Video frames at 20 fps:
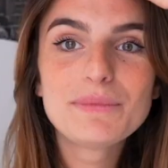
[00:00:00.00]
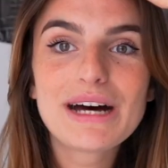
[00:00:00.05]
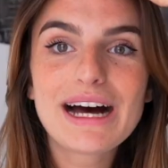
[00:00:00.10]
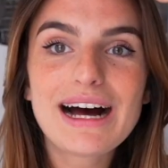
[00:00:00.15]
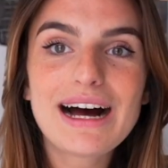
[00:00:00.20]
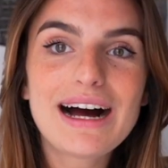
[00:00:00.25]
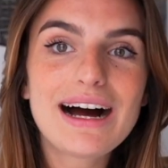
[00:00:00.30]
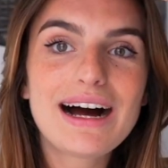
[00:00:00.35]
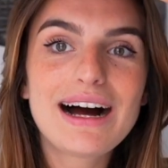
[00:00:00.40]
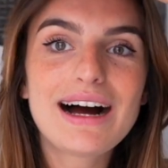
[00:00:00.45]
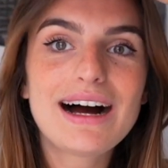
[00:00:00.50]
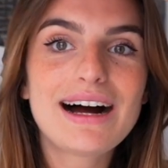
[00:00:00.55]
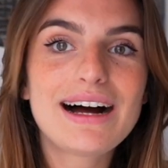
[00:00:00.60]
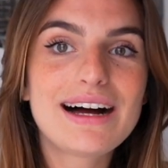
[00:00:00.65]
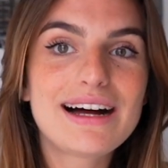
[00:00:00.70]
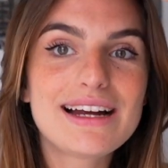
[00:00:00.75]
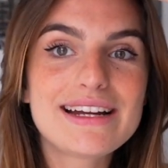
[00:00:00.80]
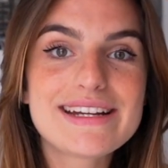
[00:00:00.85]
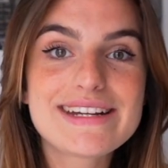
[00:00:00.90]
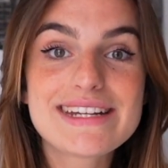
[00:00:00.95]

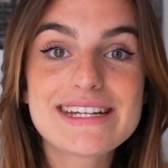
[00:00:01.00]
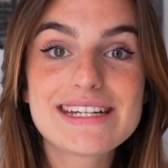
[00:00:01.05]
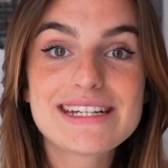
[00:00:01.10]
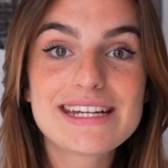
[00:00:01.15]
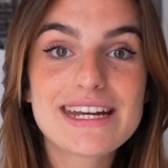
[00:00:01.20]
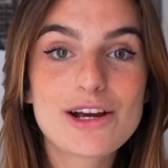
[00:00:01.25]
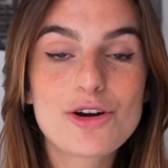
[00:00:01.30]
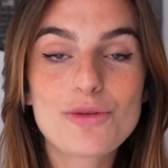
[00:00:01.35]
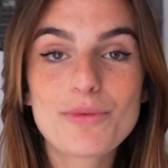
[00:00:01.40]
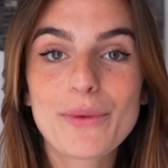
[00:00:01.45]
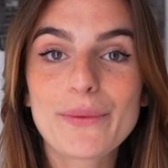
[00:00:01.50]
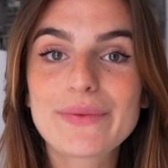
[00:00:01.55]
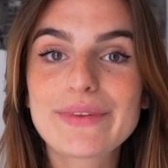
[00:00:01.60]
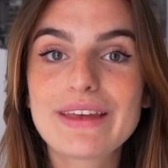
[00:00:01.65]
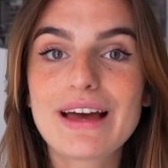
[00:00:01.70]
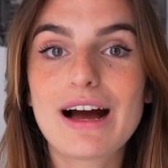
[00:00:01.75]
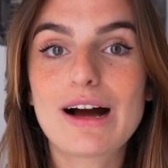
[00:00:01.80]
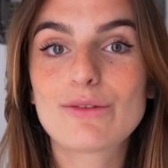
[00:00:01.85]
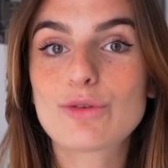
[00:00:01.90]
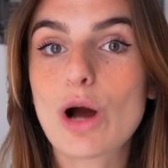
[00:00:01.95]
Bah, j'ai
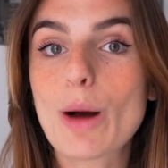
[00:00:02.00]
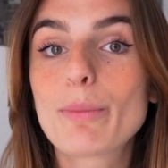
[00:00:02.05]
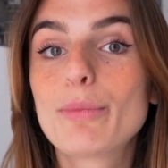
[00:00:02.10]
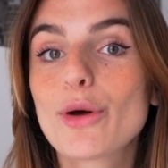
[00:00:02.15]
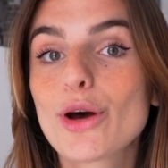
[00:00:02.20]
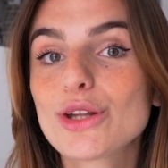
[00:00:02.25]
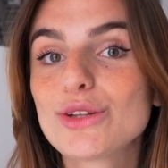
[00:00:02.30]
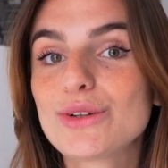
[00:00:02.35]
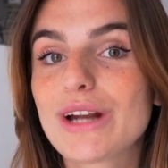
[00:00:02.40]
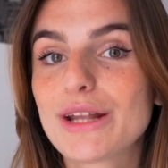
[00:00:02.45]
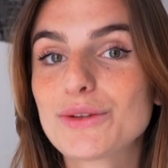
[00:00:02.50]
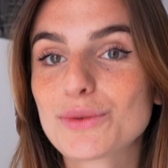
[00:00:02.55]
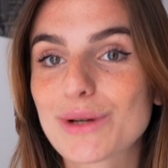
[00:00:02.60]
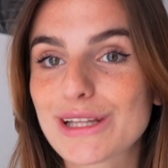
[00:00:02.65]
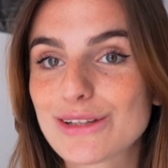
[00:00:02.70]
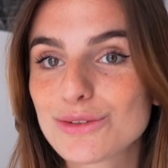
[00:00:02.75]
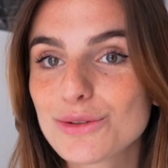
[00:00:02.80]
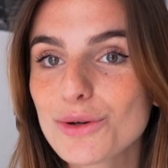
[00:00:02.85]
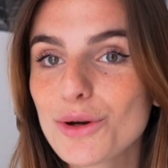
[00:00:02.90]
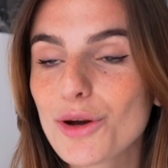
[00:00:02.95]
commencé à avoir peur de la
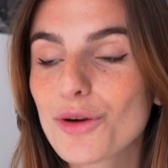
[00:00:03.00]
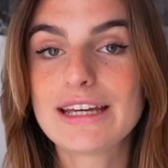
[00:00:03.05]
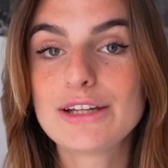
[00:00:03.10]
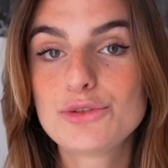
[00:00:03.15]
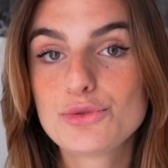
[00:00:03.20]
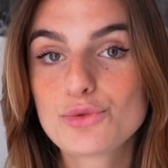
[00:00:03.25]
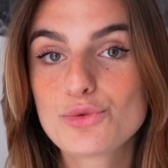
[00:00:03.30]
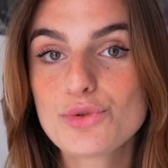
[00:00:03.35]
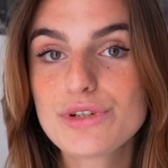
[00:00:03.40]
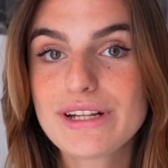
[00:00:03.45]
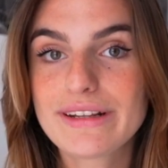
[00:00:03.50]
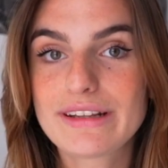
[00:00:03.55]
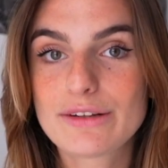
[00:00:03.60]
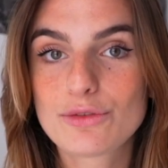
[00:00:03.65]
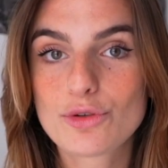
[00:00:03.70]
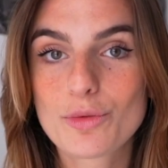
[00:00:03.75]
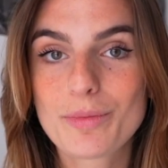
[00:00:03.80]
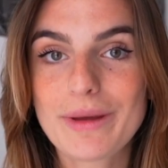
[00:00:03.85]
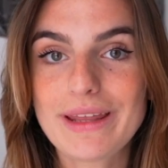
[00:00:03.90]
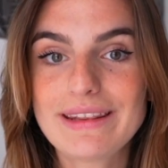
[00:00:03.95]
nourriture et du coup, j'ai
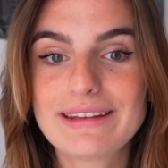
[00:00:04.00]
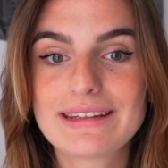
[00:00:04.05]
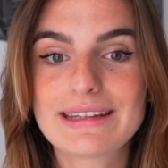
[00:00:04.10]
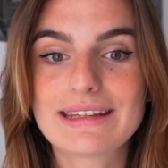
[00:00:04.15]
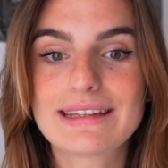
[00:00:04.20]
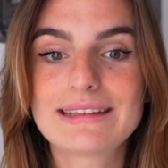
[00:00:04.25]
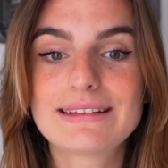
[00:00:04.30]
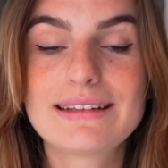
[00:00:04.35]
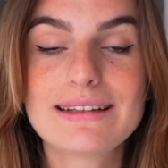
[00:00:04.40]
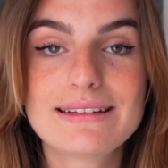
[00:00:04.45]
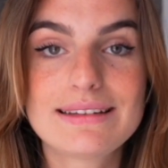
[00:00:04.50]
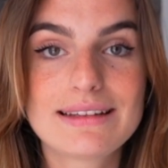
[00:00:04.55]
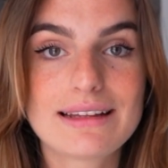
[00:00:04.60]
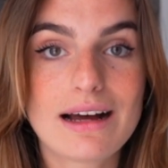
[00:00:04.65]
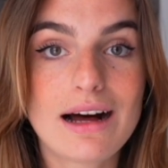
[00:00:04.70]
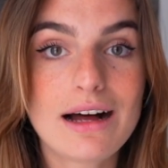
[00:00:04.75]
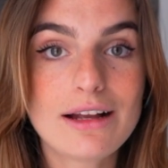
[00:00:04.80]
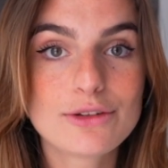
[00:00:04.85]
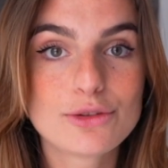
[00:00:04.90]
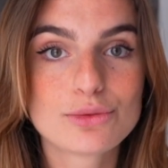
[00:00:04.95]
développé des
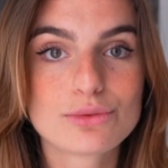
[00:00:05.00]
TCA,